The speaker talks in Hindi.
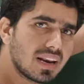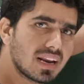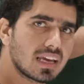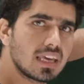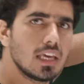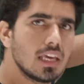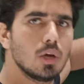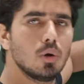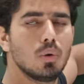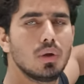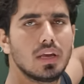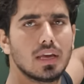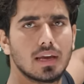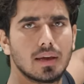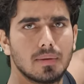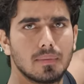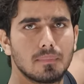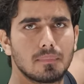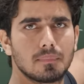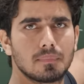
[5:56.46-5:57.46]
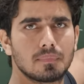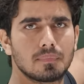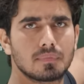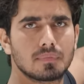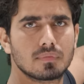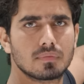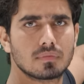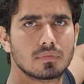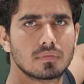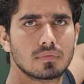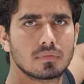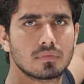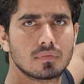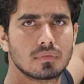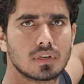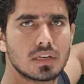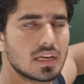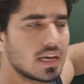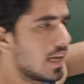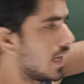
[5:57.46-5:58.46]
रखी हुई है
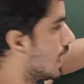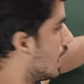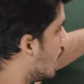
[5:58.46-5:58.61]
ठीक है